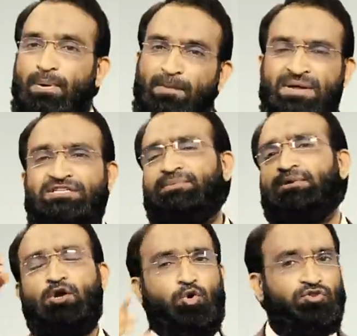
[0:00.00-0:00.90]
ప్రపంచం
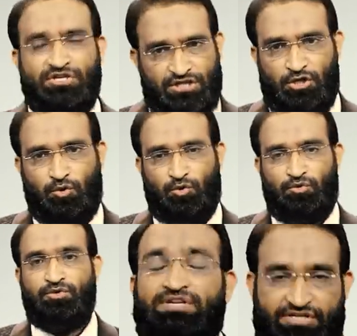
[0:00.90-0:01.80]
నిన్ను గుర్తించదు
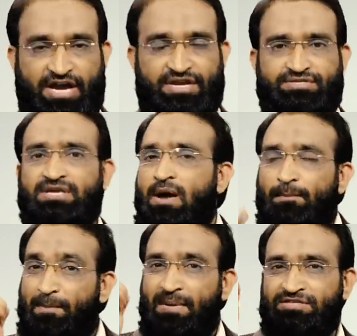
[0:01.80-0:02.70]
ఎస్
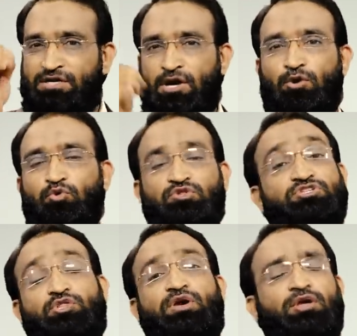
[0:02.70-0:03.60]
ప్రపంచం నిన్ను
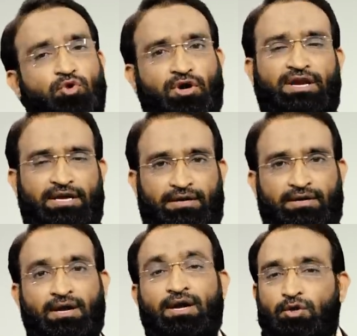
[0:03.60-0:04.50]
గుర్తించదు ఎందుకని
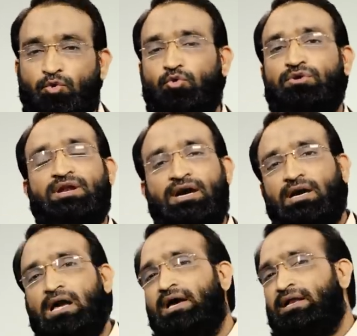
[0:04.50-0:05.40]
నువ్వు
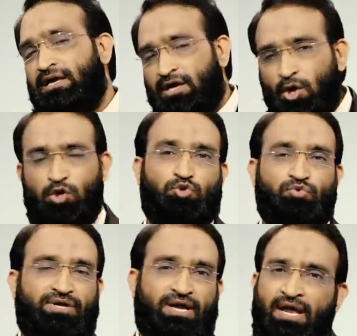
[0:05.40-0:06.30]
నిన్నట్లాగానే ఈ రోజు
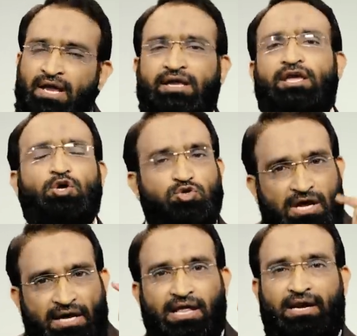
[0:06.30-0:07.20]
ఉంటే ఈ
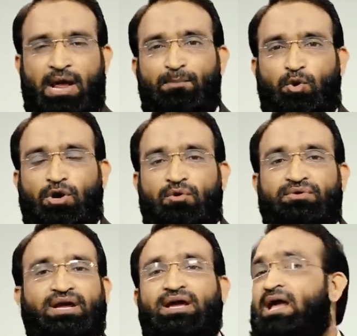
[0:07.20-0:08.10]
రోజులాగానే రేపు కూడా
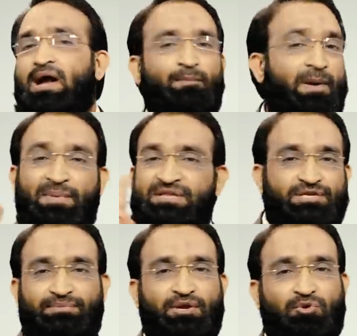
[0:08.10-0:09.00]
ఉంటే
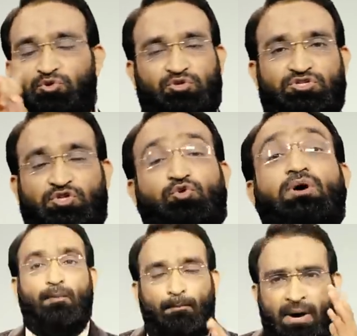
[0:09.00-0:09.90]
ప్రపంచం నిన్ను గుర్తించదు
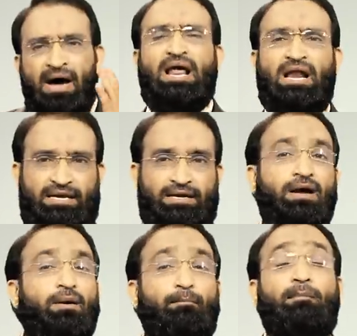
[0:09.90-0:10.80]
మారాలి
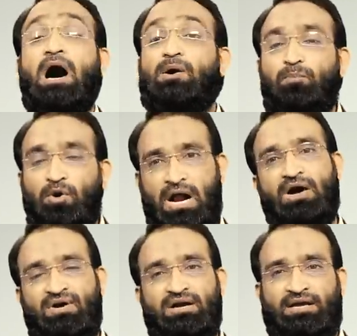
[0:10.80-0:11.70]
మార్పు
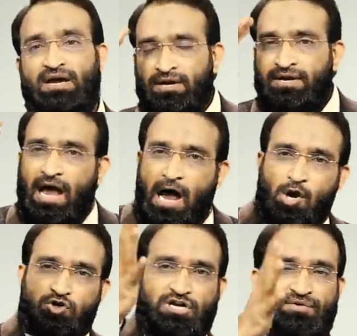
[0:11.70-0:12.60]
రావాలి నీ
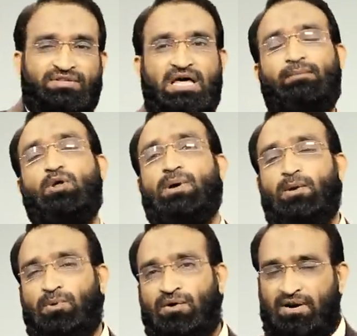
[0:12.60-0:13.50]
ఆలోచన విధానంలో
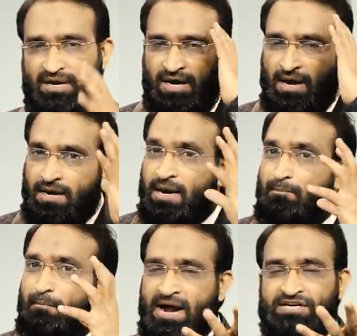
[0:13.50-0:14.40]
మార్పు రావాలి నీ
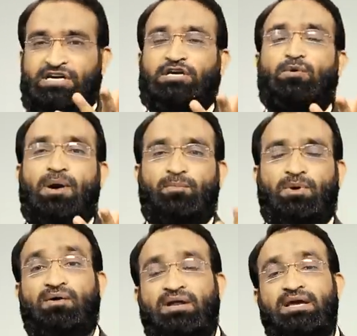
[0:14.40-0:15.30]
మైండ్ సెట్లో మార్పు
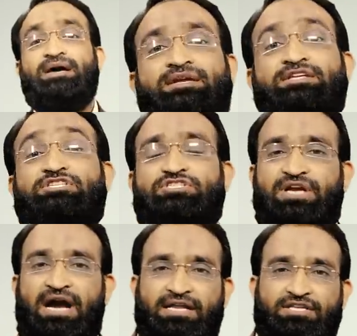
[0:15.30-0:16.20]
రావాలి నీ
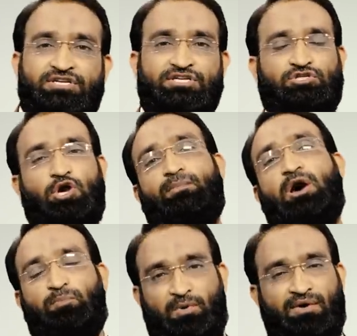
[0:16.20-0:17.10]
స్ట్రాటజీస్లో
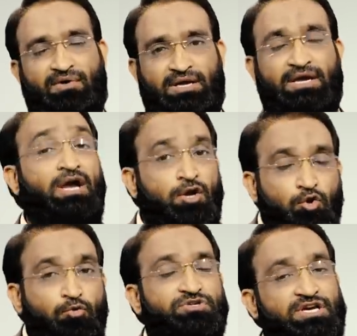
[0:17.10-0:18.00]
మార్పు రావాలి
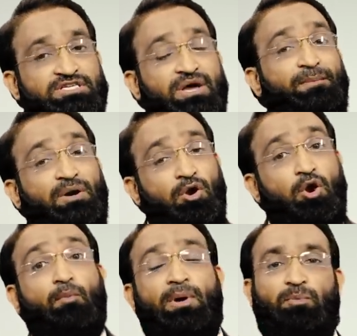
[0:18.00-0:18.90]
నువ్వు చేసే
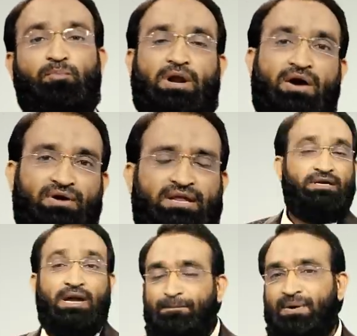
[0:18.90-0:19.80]
పనుల్లో మార్పు రావాలి
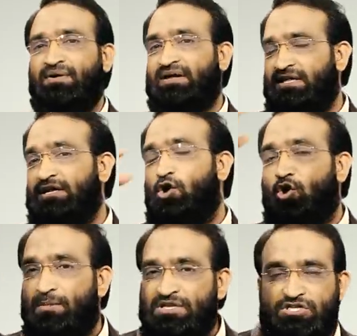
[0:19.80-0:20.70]
ఎప్పటివరకైతే నీలో
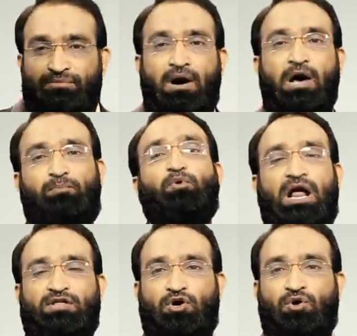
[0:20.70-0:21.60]
ఒక మంచి మార్పు
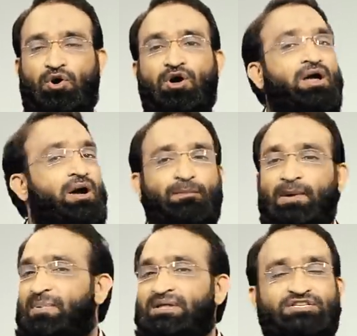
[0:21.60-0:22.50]
రాదో
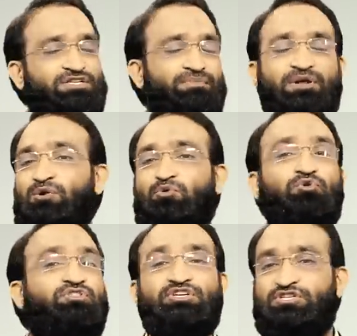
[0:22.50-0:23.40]
ప్రపంచం నిన్ను
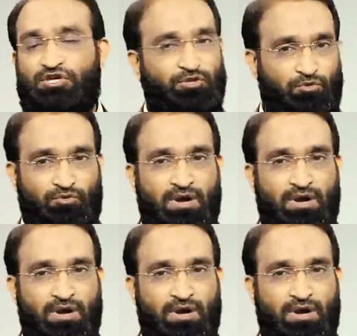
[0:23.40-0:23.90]
గుర్తించదు